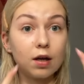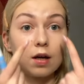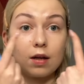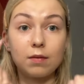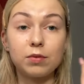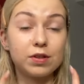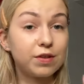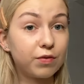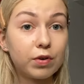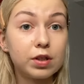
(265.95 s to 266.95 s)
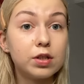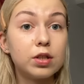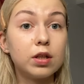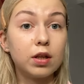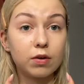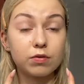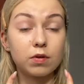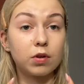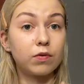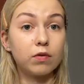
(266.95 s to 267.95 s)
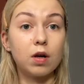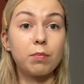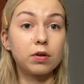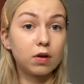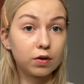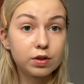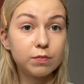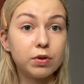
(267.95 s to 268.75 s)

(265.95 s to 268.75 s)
ale możecie zobaczyć, że nie nałożyłam go w ogóle pod oczy,